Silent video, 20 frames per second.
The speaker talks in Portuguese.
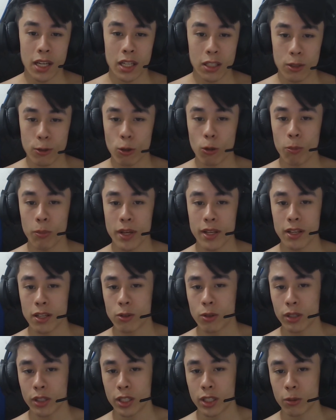Isso compensa a
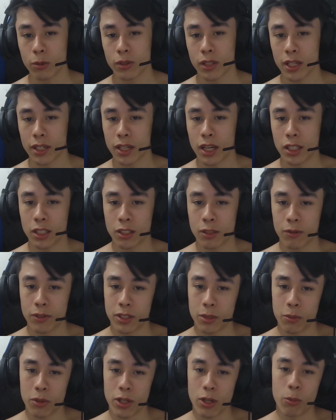sua kill, tá ligado? Que
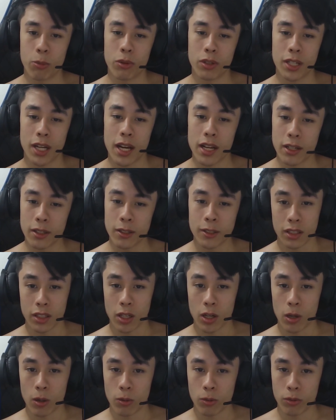você morreu pro cara.
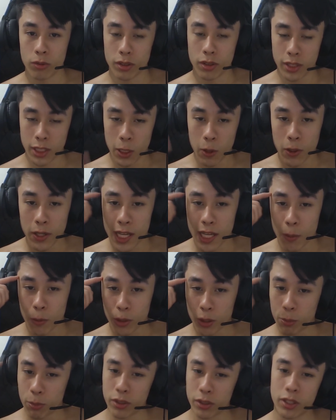Então, teoria é
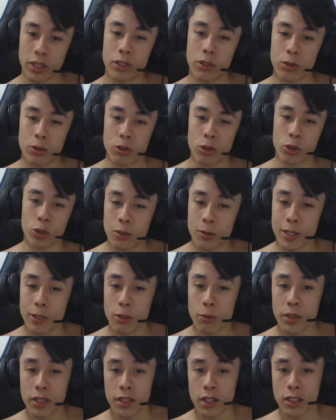muito importante no jogo, não é
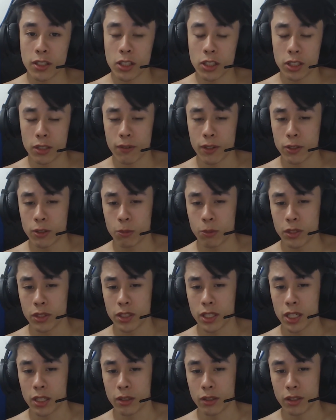só mecânica que te faz subir
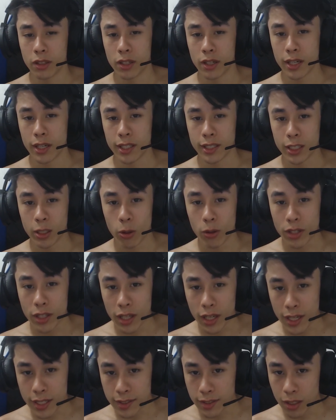de elo
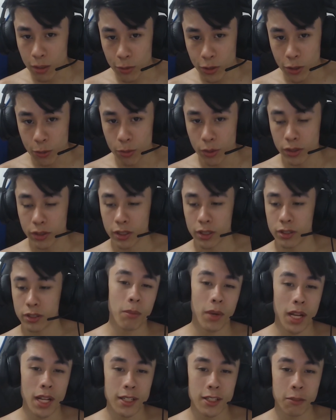teoria é extremamente importante.
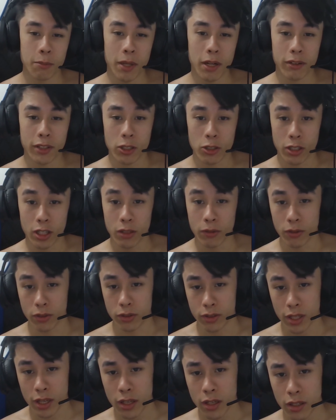Beleza? Espero ter ajudado
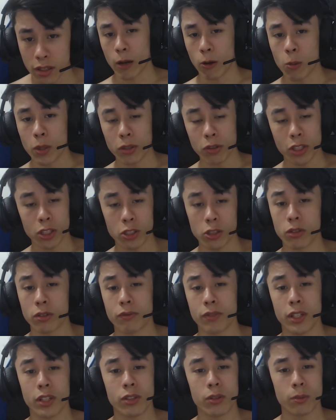você. Comenta o que achou do
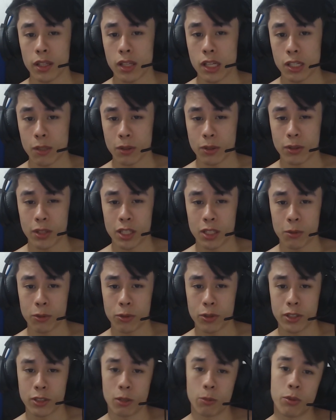vídeo, deixa uma, deixa uma
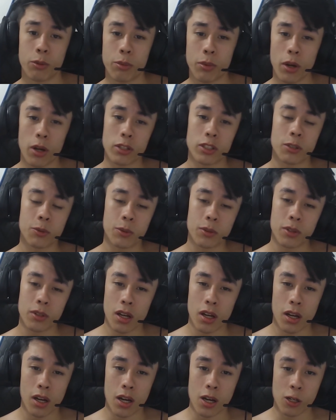sugestão pro próximo,
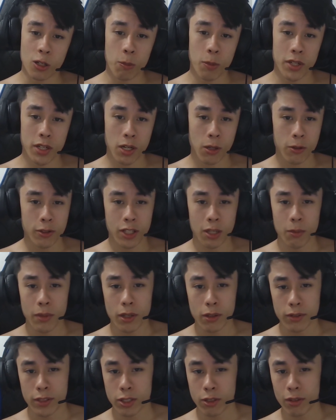ah, compartilha com os
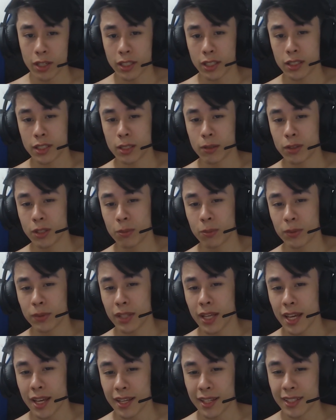amigos, deixa um likezinho se
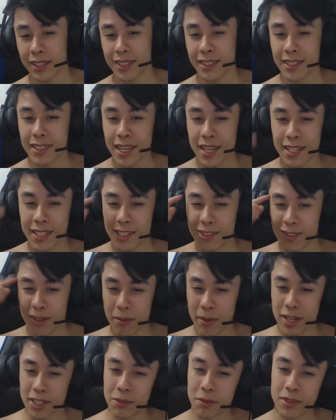puder. E é isso, um
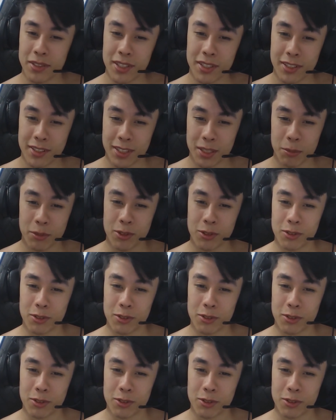abraço, mas é isso.